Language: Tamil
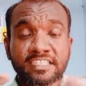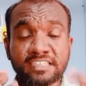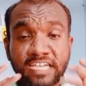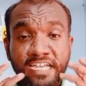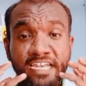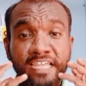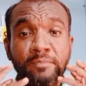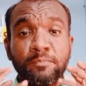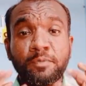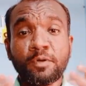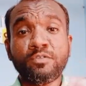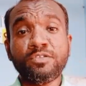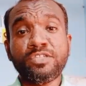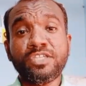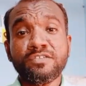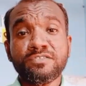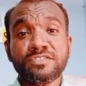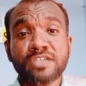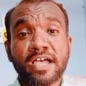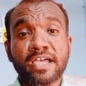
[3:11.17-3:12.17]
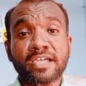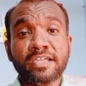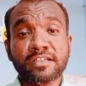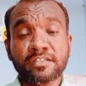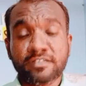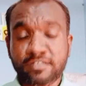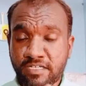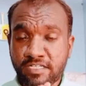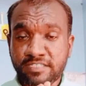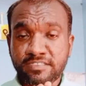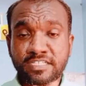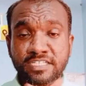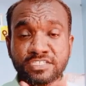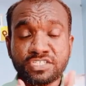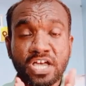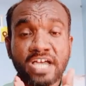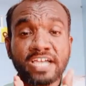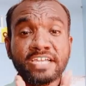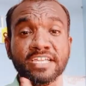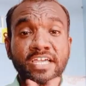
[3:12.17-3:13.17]
தலைப்பகுதியும் சாய அந்த
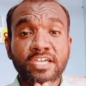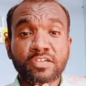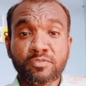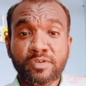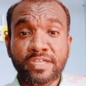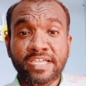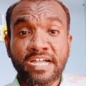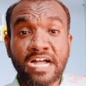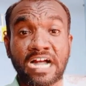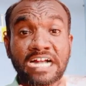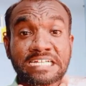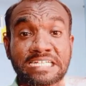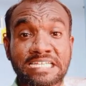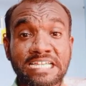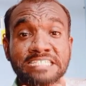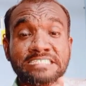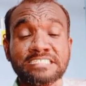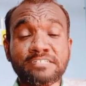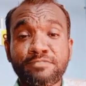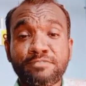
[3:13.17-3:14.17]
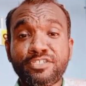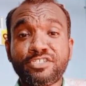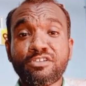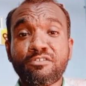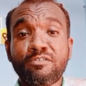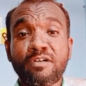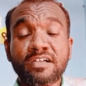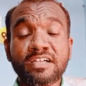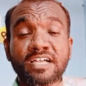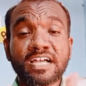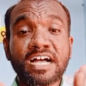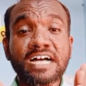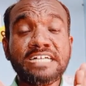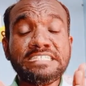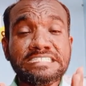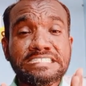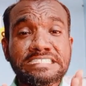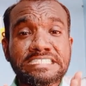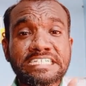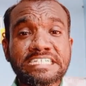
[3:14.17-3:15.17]
ஜாயிண்டாக இருக்கக்கூடிய அட்லஸ் அப்படின்னு சொல்லுவாங்க
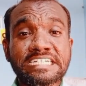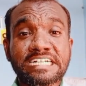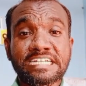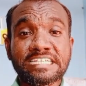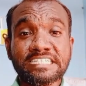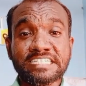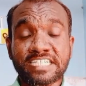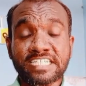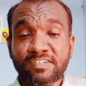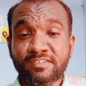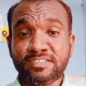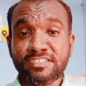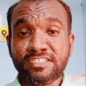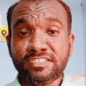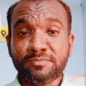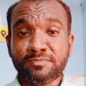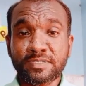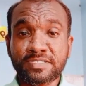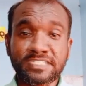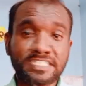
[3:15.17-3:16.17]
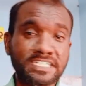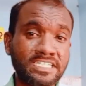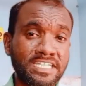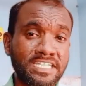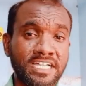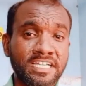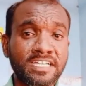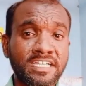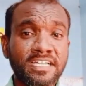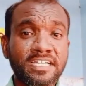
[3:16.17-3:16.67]
அந்த இடத்துல வந்துட்டு பார்த்தீங்கன்னா